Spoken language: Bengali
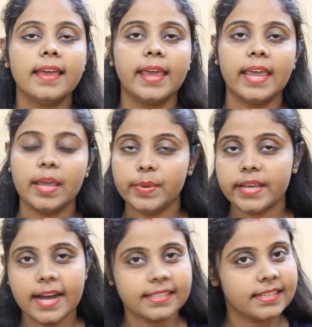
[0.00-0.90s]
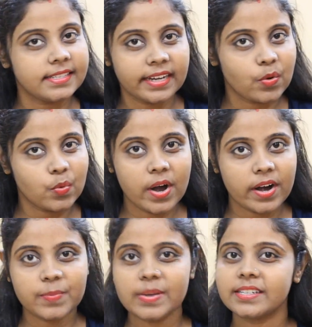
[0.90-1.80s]
হেভি কাজের জায়গায়
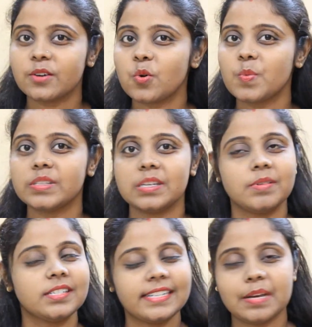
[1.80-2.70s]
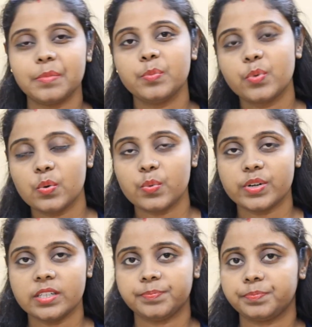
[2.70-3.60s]
ওয়ার্ক প্রেশার কমে যাবে সেটা আমি বলবো
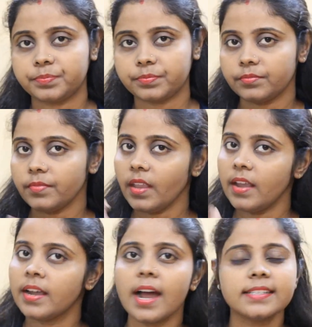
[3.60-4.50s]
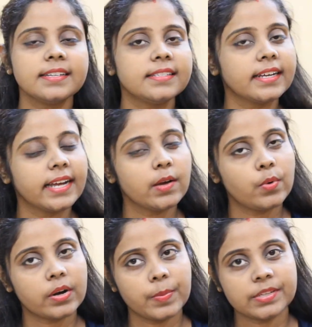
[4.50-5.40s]
না কাজের জায়গায়
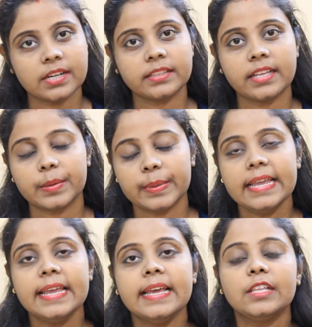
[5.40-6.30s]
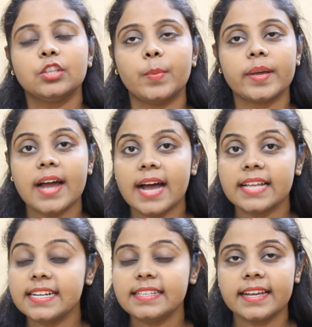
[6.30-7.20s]
ওয়ার্ক প্রেশার থাকবে তবে
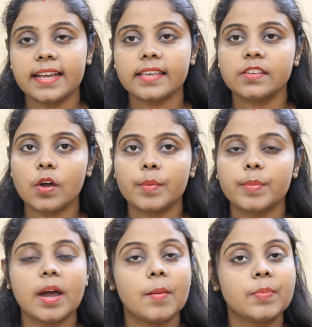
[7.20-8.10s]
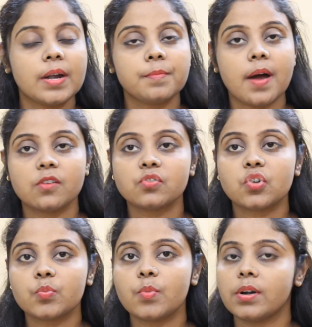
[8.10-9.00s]
কাজের জায়গায় কি হবে আপনার মান
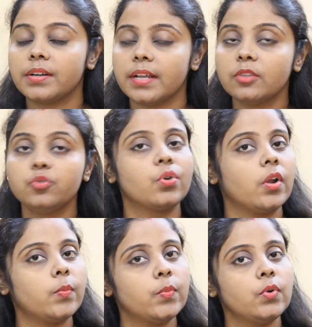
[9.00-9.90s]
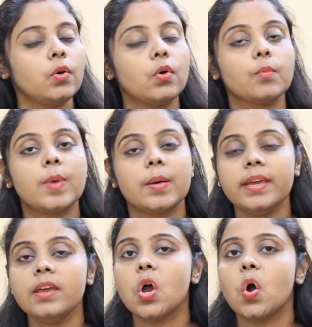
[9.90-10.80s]
সম্মানটা তুলনামূলকভাবে
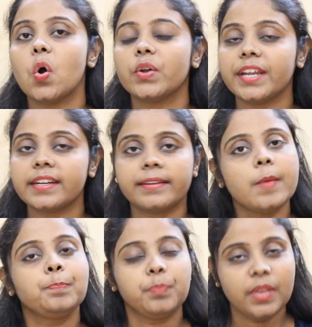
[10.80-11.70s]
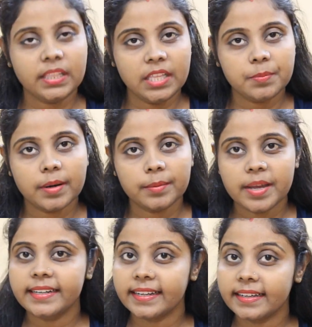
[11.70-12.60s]
অনেকটা বৃদ্ধি পাবে
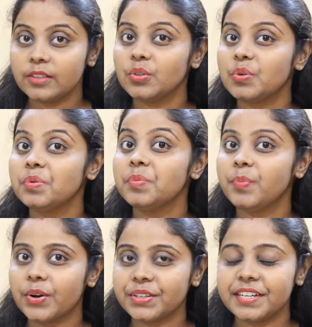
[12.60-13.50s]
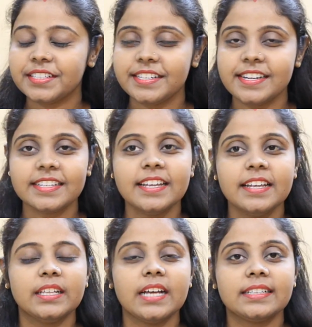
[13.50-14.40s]
এটা কিন্তু খুব ইম্পর্টেন্ট জিনিস
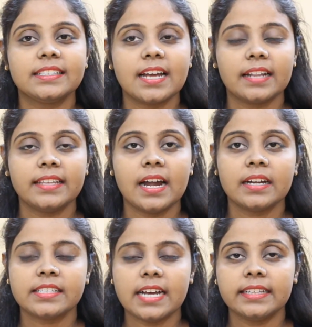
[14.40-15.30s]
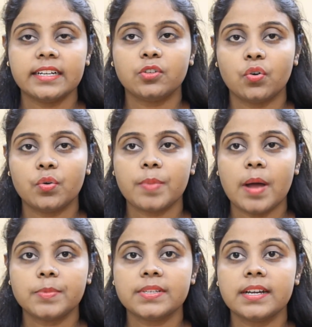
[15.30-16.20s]
আর যাদের যাদের ধরুন
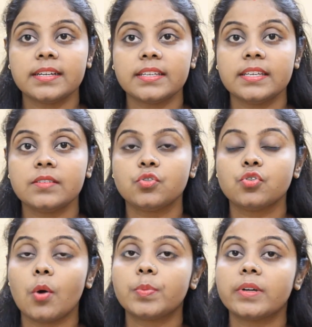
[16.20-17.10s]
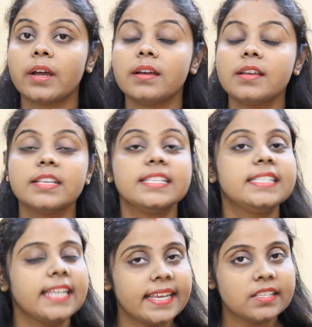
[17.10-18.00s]
ভাবছিলেন কি জবটা
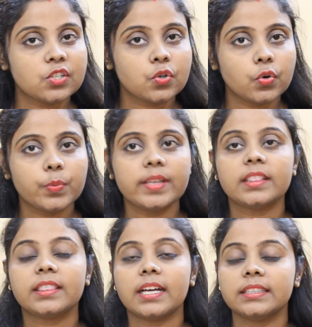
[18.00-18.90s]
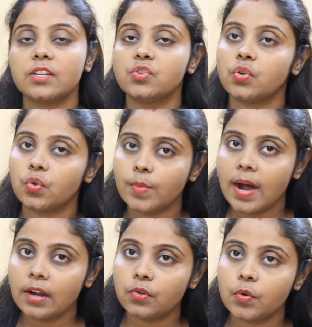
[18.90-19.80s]
চেঞ্জ করবেন তাদের জন্য
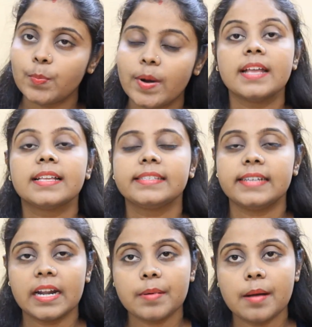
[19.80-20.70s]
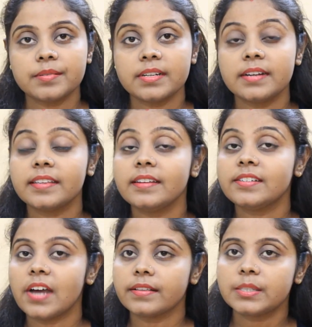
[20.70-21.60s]
ভালো বা যারা ভাবছিলেন কি
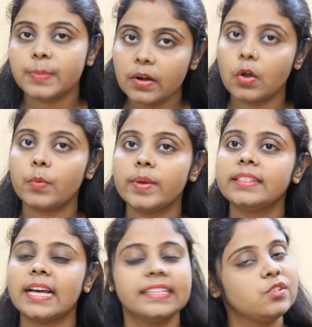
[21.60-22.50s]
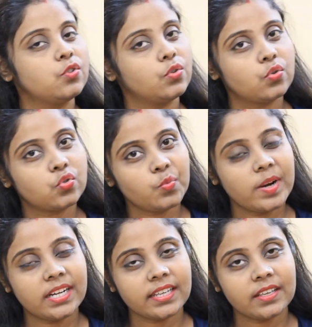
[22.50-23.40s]
ট্রান্সফার হবেন তাদের জন্য
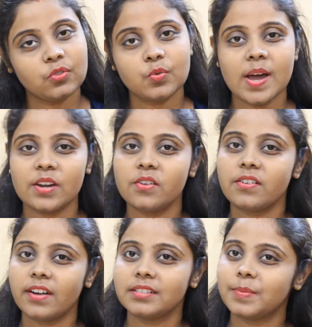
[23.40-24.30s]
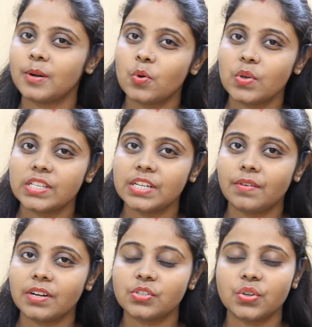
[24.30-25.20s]
সময়টা কিন্তু ভালো ট্রান্সফার হয়ে
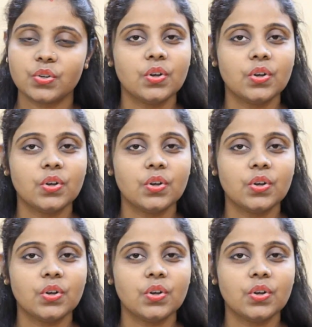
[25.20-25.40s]
যাওয়ার জন্য